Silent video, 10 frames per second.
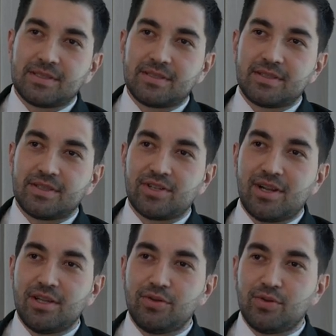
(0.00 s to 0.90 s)
К
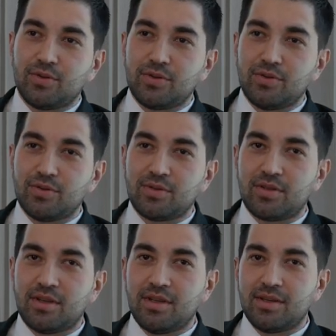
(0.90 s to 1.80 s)
сожалению,
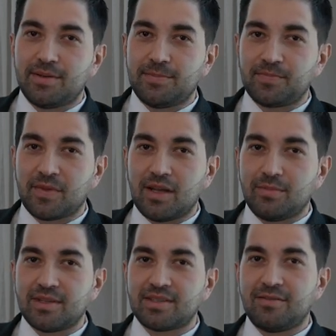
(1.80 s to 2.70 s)
индустрия
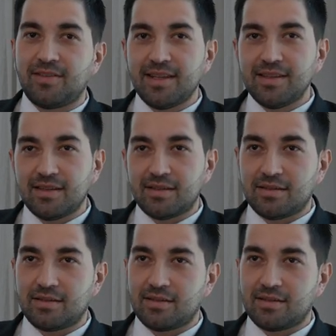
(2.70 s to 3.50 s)
образования